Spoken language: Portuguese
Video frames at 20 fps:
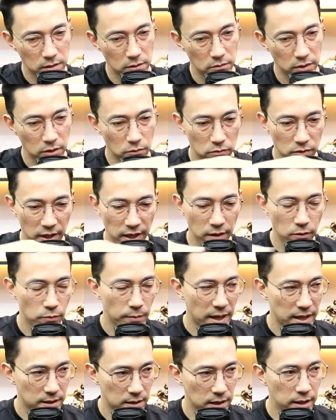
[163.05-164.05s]
Se eu tenho um
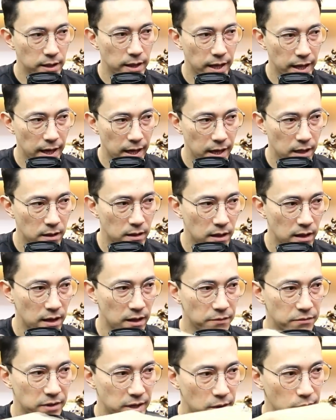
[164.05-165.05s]
treino mais linear,
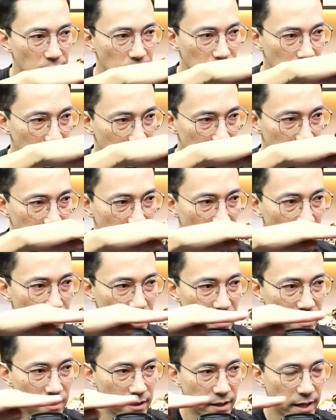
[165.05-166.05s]
a frequência
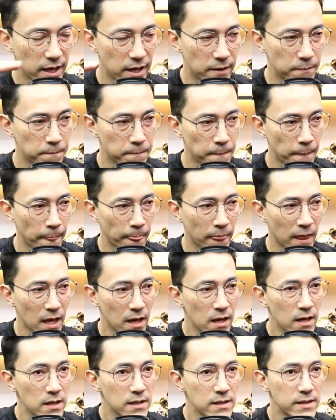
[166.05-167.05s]
fica mais linear.
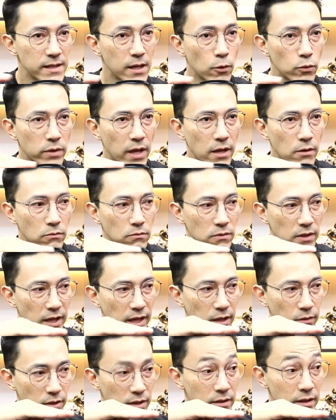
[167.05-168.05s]
Se eu tenho um
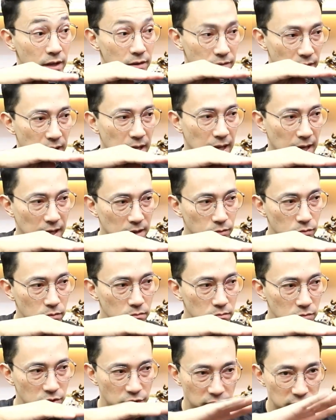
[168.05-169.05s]
treino
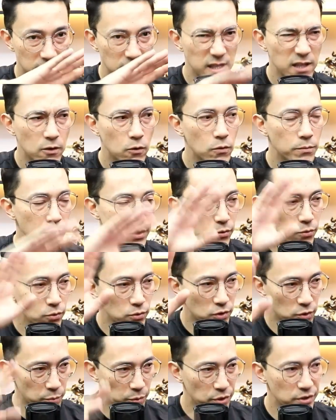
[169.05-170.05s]
intervalado de 5
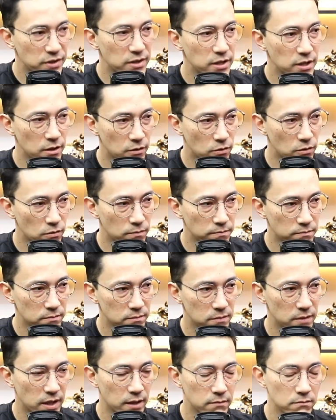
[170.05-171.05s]
minutos por 5,
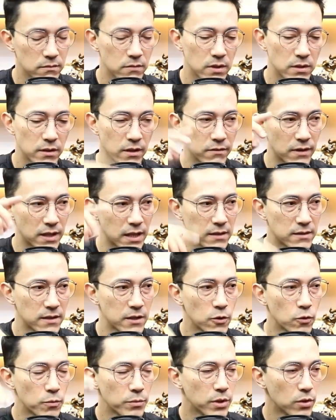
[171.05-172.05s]
né? Intervalar
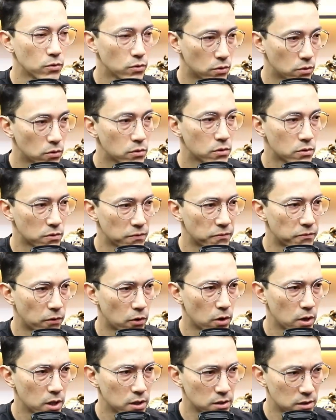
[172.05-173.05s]
5 minutos
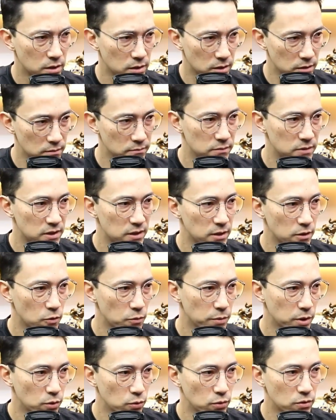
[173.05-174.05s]
forte,
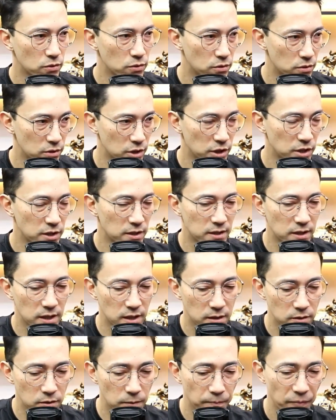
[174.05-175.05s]
5 minutos de
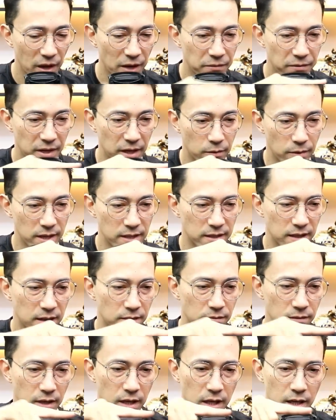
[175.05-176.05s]
descanso. A frequência
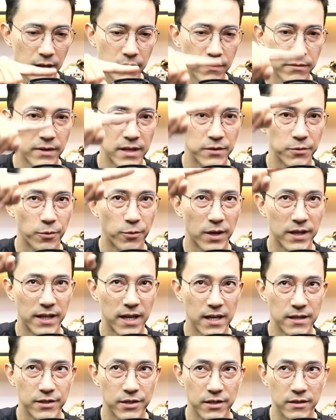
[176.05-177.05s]
ela vem, faz um
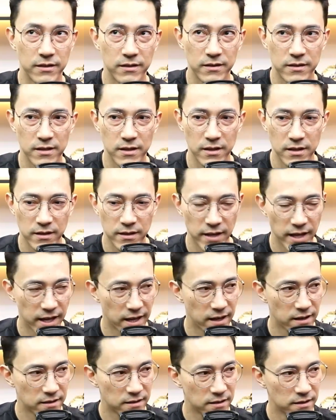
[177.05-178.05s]
quadradinho assim,
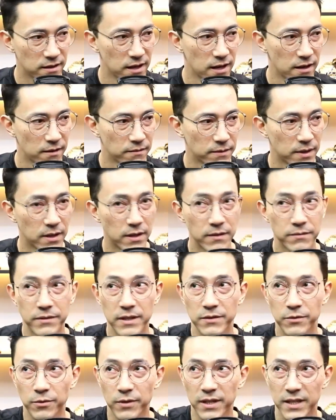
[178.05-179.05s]
desce, ah,
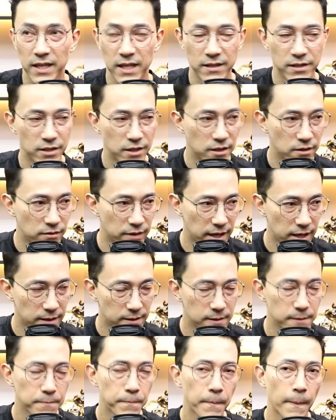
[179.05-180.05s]
faz um quadradinho,
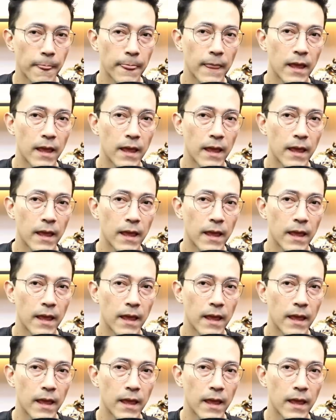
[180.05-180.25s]
desce.